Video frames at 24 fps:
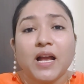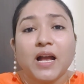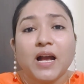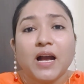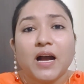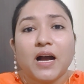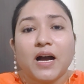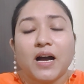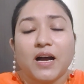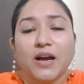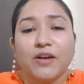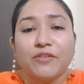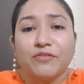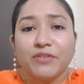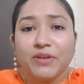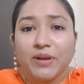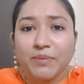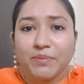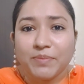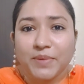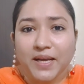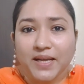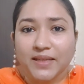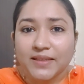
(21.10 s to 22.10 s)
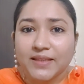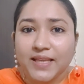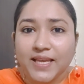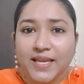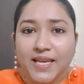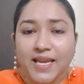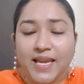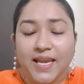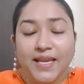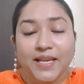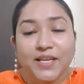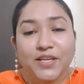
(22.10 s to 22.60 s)
फिलअप करते ही हैं
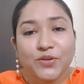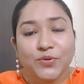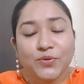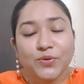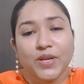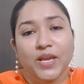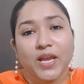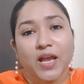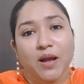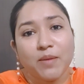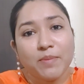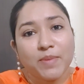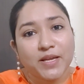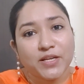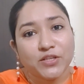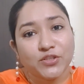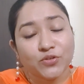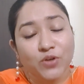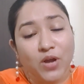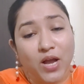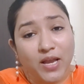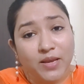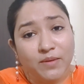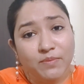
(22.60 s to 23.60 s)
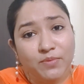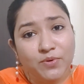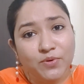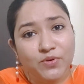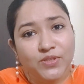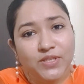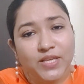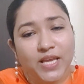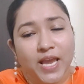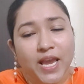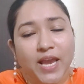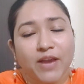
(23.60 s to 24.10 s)
क्योंकि हमारे जो आईब्रोज है
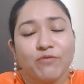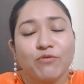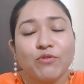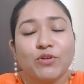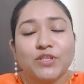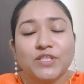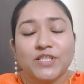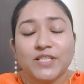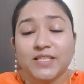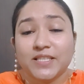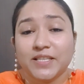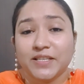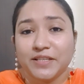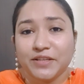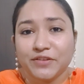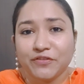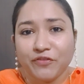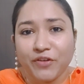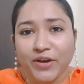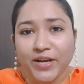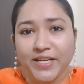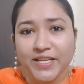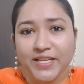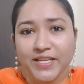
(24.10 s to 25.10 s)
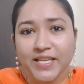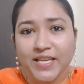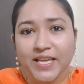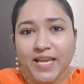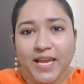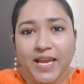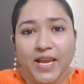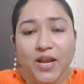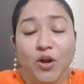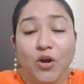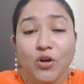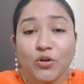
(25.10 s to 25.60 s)
वो अच्छे से डिफाइंड दिखे और
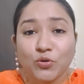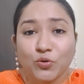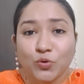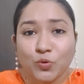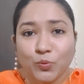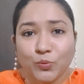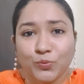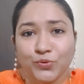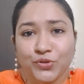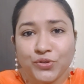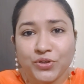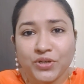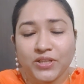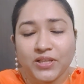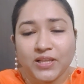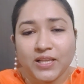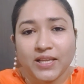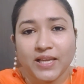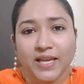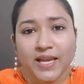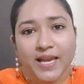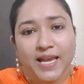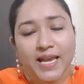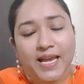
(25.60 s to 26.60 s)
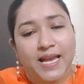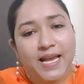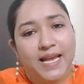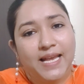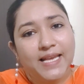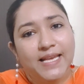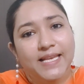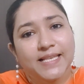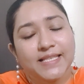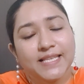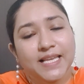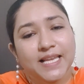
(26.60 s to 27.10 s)
खूबसूरत लगे इसीलिए
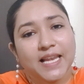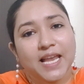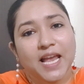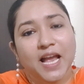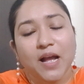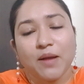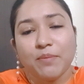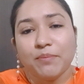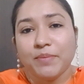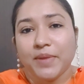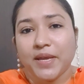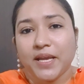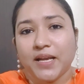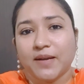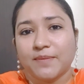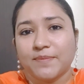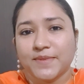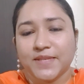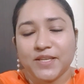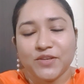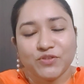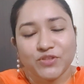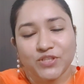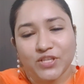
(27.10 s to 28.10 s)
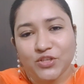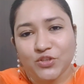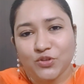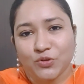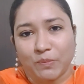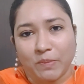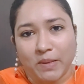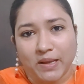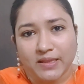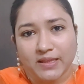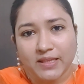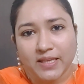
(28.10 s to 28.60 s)
हम मेकअप से उसे छुपाते
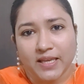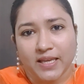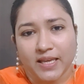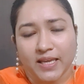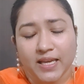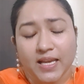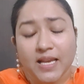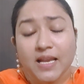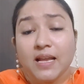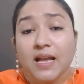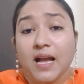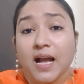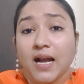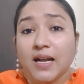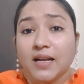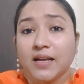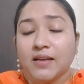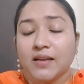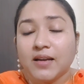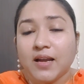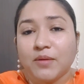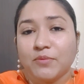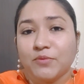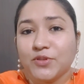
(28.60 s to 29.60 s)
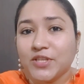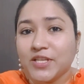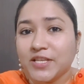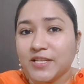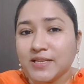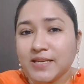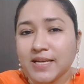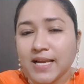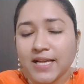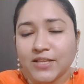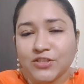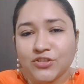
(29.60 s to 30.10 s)
हैं अगर हम उसे
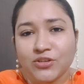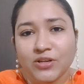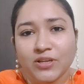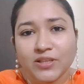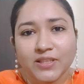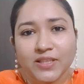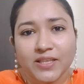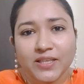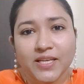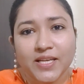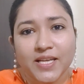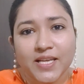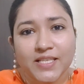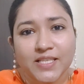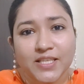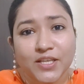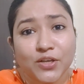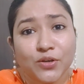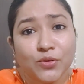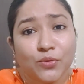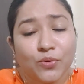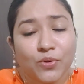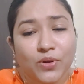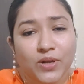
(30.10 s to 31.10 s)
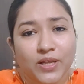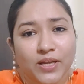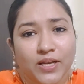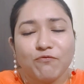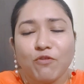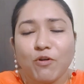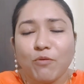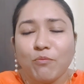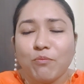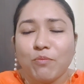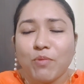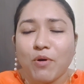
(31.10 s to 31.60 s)
नेचुरल तरीके से ग्रो करें ना
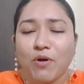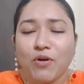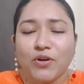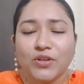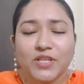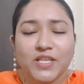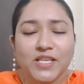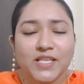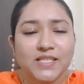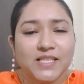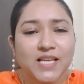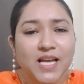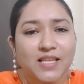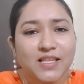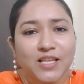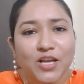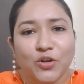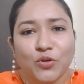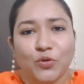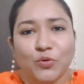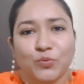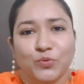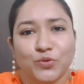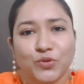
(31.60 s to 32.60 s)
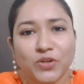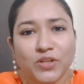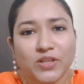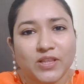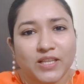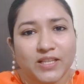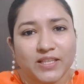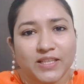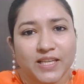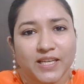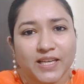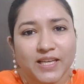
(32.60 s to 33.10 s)
बहुत ही ज्यादा खूबसूरत लगने
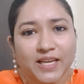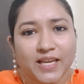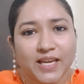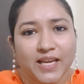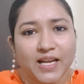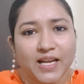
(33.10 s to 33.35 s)
लगेगा